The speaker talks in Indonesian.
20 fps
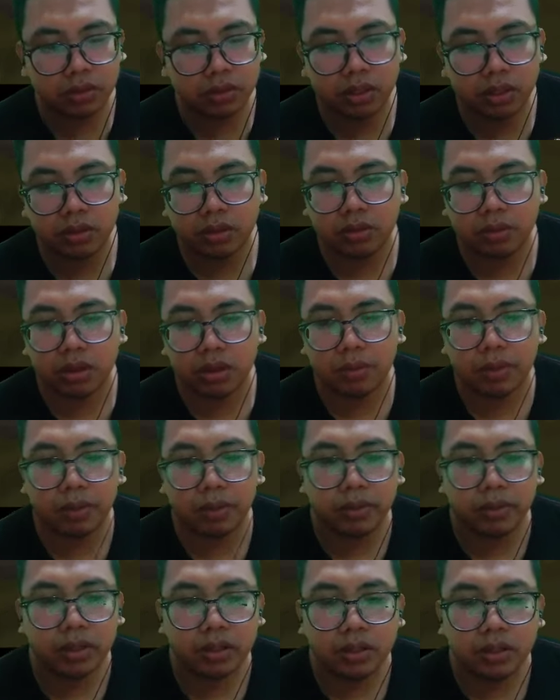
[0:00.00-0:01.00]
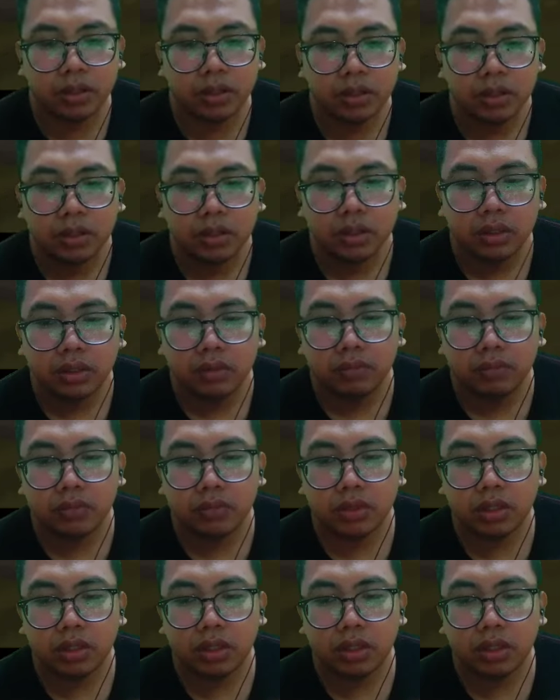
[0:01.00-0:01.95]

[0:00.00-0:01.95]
ya programnya terus